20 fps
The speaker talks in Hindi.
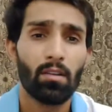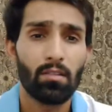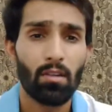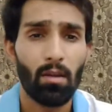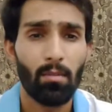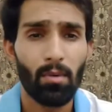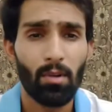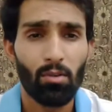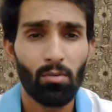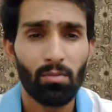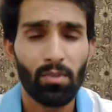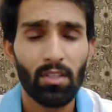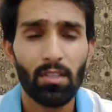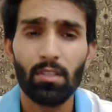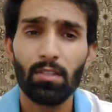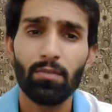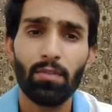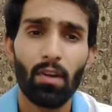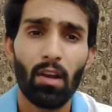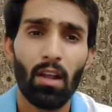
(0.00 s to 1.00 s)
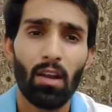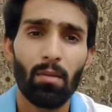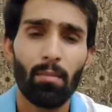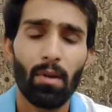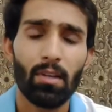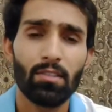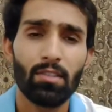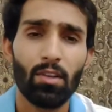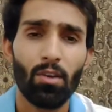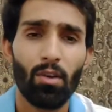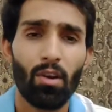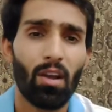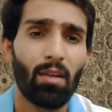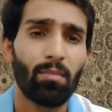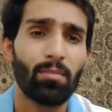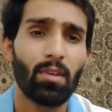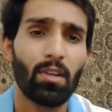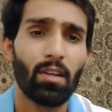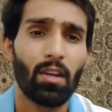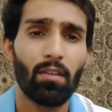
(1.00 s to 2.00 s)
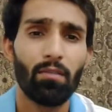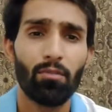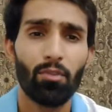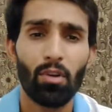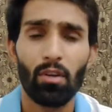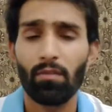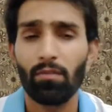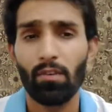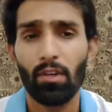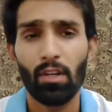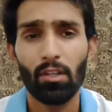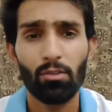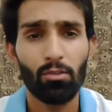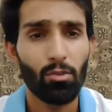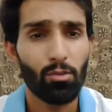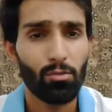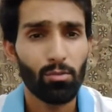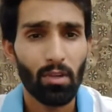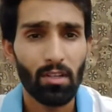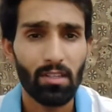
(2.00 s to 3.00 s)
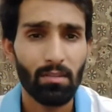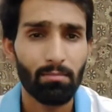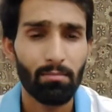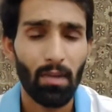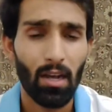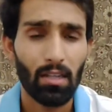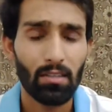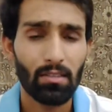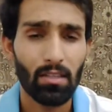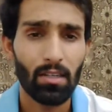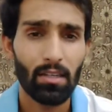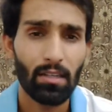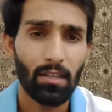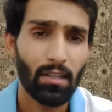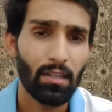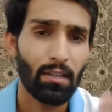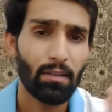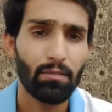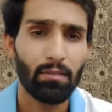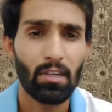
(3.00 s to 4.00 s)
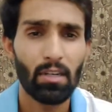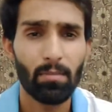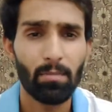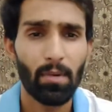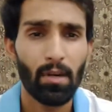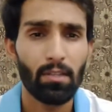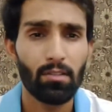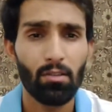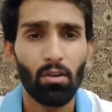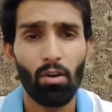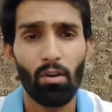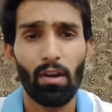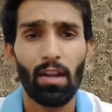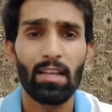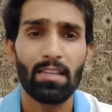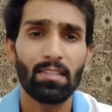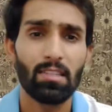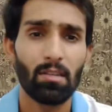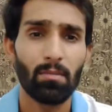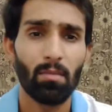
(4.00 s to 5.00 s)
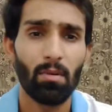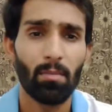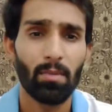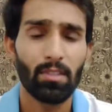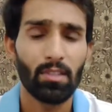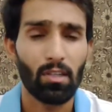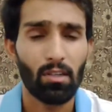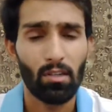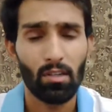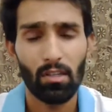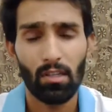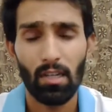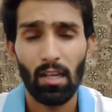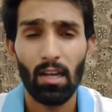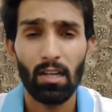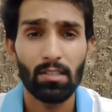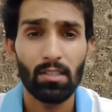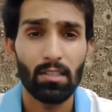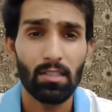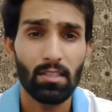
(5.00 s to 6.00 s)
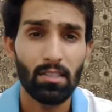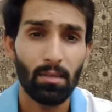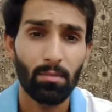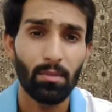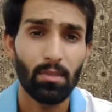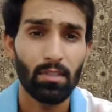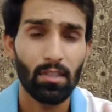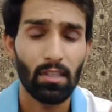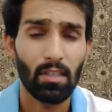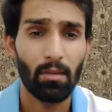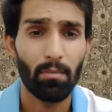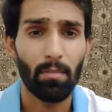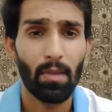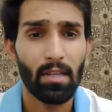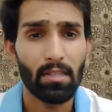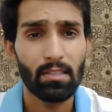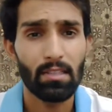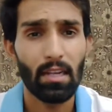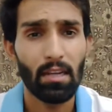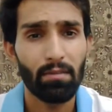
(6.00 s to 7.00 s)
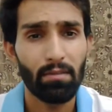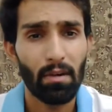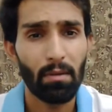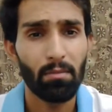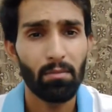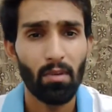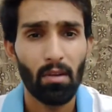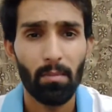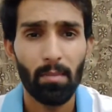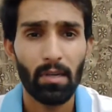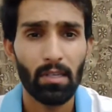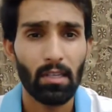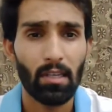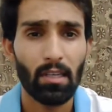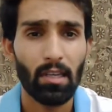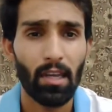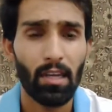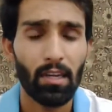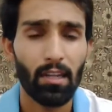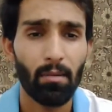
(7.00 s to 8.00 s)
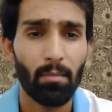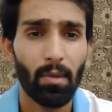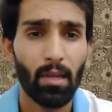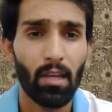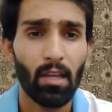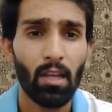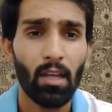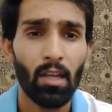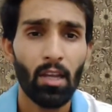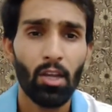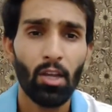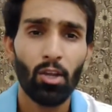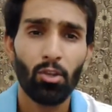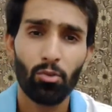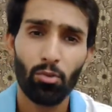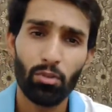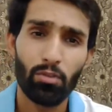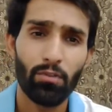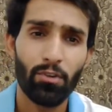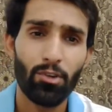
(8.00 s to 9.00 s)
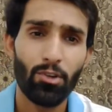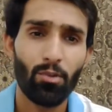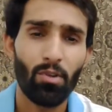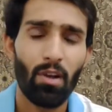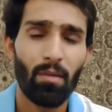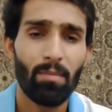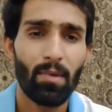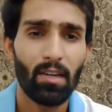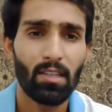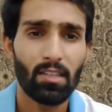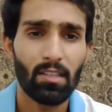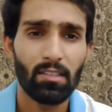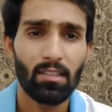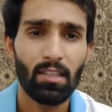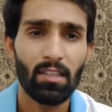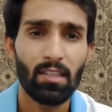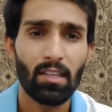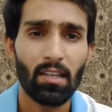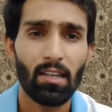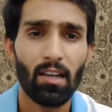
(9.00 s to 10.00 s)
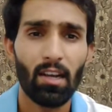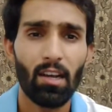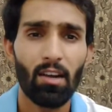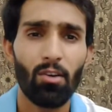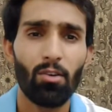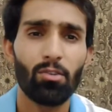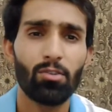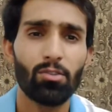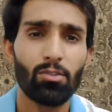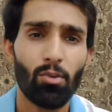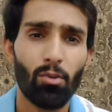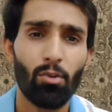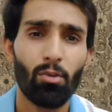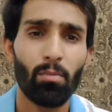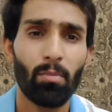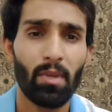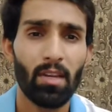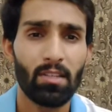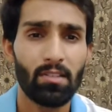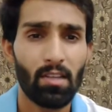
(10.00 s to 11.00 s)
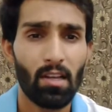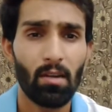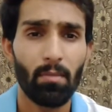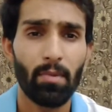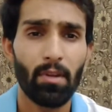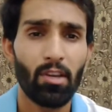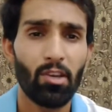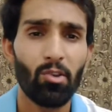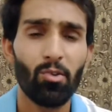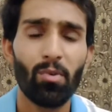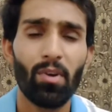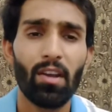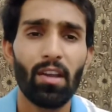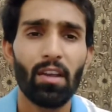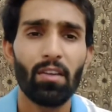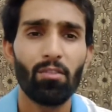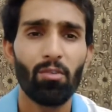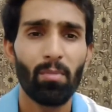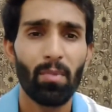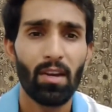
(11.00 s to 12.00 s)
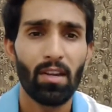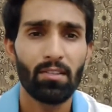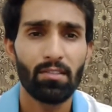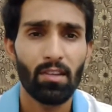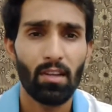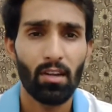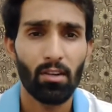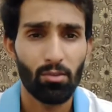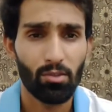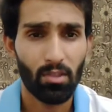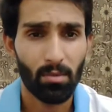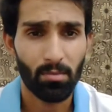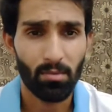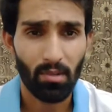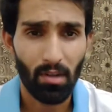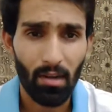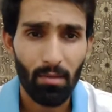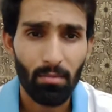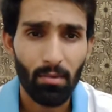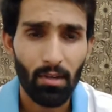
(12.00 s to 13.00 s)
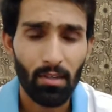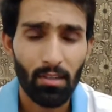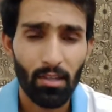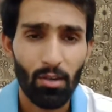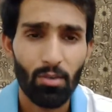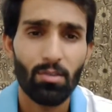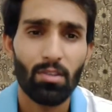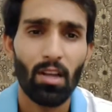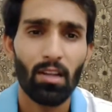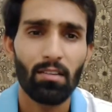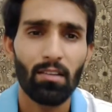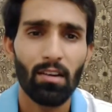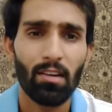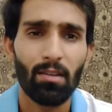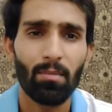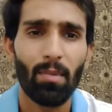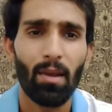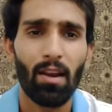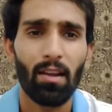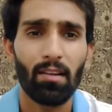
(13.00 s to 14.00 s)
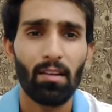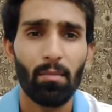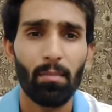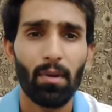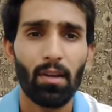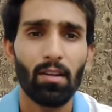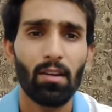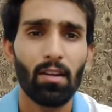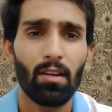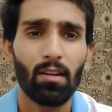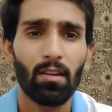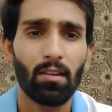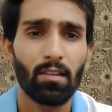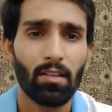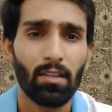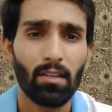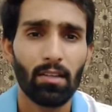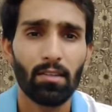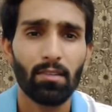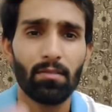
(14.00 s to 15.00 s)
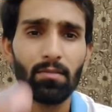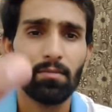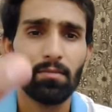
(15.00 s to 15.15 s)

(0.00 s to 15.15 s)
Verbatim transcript: अस्सलाम वालेकुम दिस इज़ फरहान अब्बासी और आप देख रहे हैं फोटेक फरी तो दोस्तों आज हम बात करेंगे कि वर्ड और एच में से क्या चीज़ सबसे ज़्यादा बेस्ट है वेब डेवलपमेंट के कैरियर में तो इस वीडियो को आप एंड तक देखिएगा और जो लोग मेरे चैनल पर न्यू आए हैं वो मेरे चैनल को सब्सक्राइब कर दें और साथ ही लगे आइकन पर क्लिक कर दें